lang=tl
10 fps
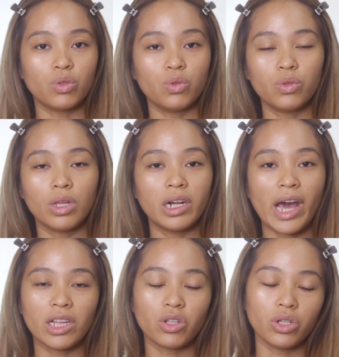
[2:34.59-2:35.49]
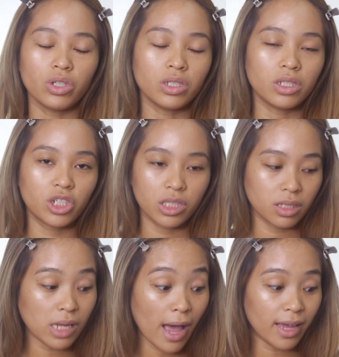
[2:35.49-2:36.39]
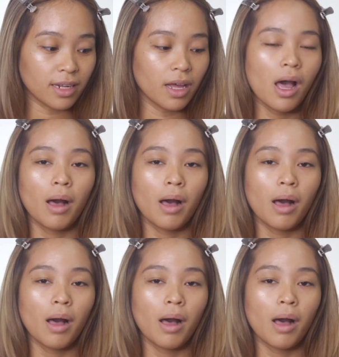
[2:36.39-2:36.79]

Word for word: to the lighter sh- side.